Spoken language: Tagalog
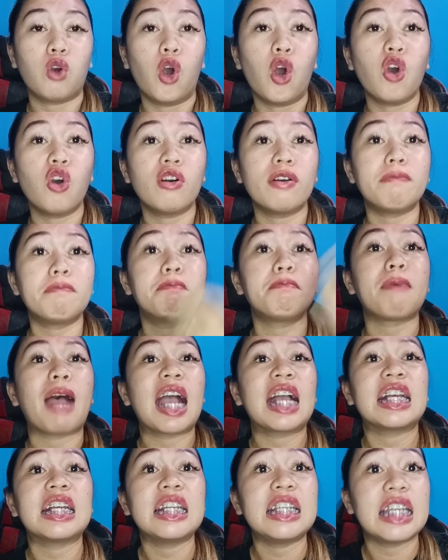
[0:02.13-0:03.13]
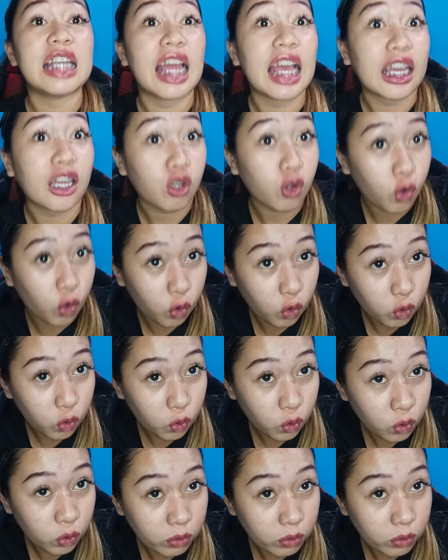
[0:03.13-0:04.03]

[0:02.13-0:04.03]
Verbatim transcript: hong maglaro